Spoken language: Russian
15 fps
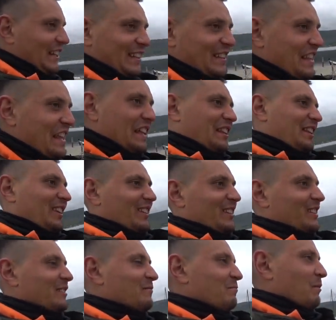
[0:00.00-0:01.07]
ну, нет.
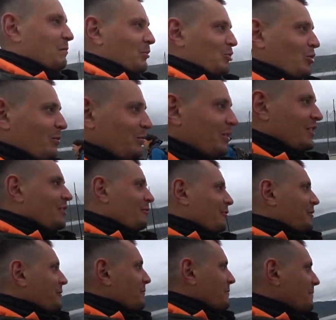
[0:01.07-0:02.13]
Мы пешком-то не
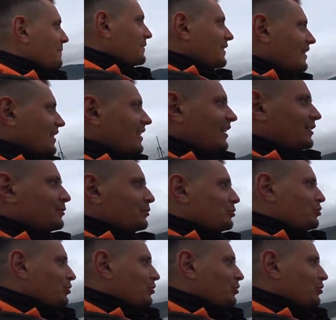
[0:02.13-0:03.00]
ходим. А тут